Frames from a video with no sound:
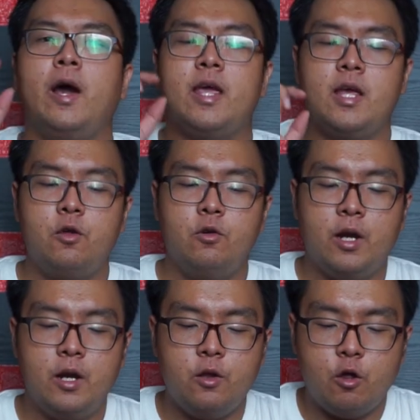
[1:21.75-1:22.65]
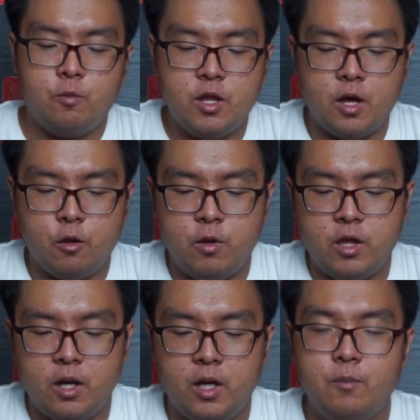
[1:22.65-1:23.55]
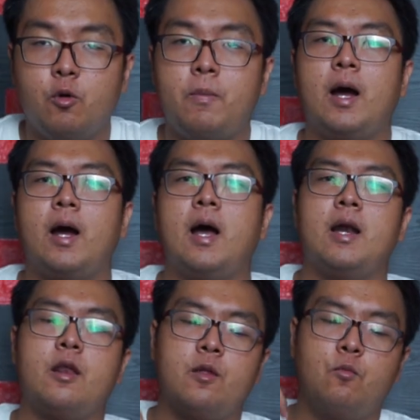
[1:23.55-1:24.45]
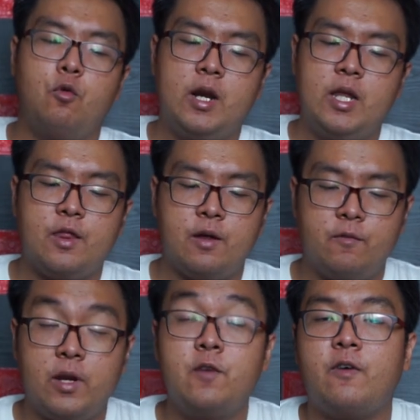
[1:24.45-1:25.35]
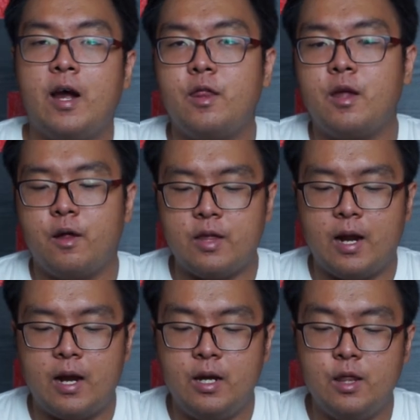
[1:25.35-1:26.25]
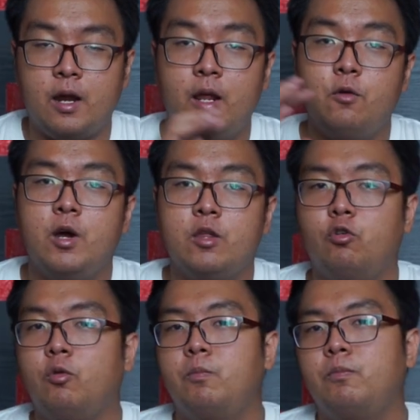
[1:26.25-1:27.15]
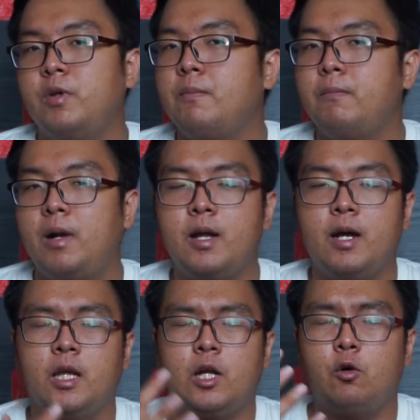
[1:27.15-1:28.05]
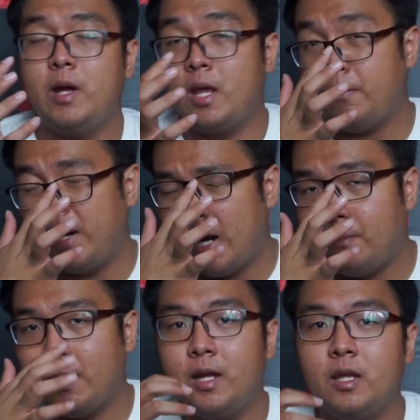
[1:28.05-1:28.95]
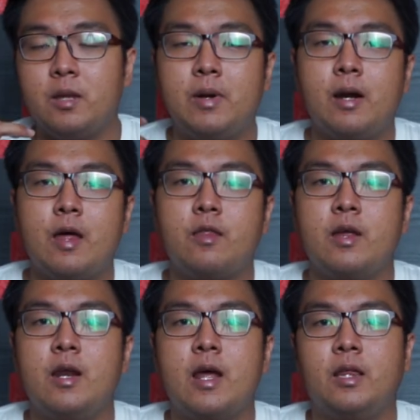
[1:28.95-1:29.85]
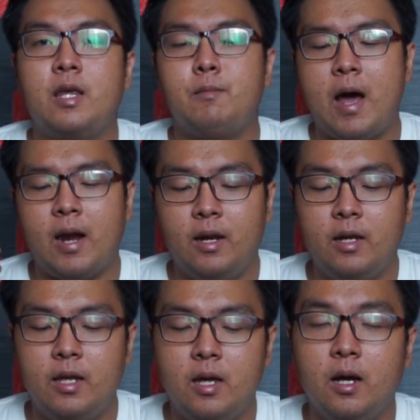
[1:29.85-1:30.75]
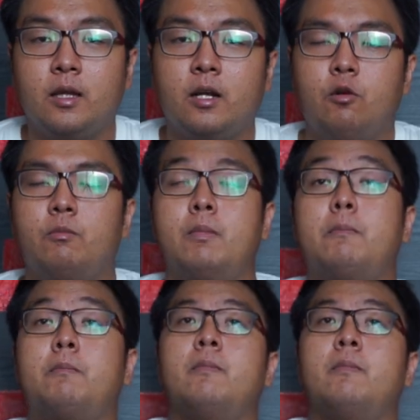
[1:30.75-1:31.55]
Oke, jadi Ugreen USB Share Switcher ini merupakan sebuah device yang secara desainnya juga cukup simple dan nggak terlalu banyak pernak-pernik, cuman rasanya dari tim R&D-nya nggak terlalu mem